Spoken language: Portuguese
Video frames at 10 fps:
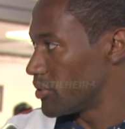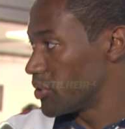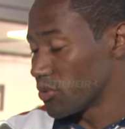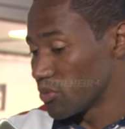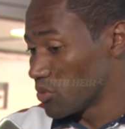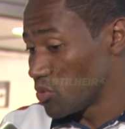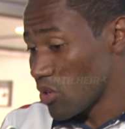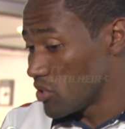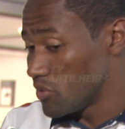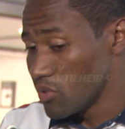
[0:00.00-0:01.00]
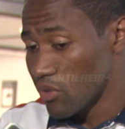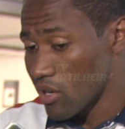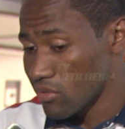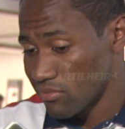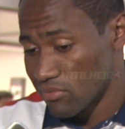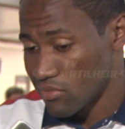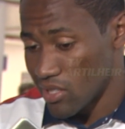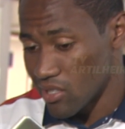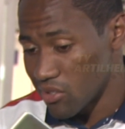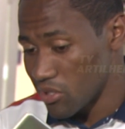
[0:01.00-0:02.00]
eu não, não jogo individual,
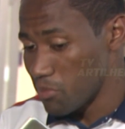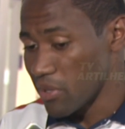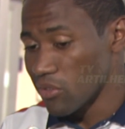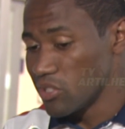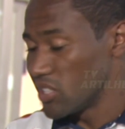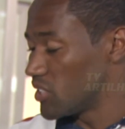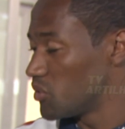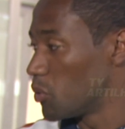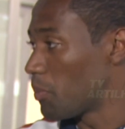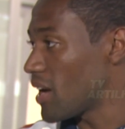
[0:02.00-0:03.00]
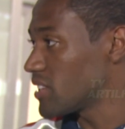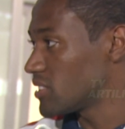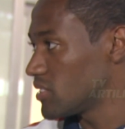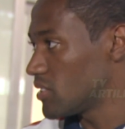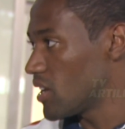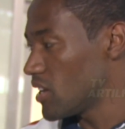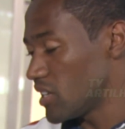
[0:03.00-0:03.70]
eu dependo de, de, um passe, né?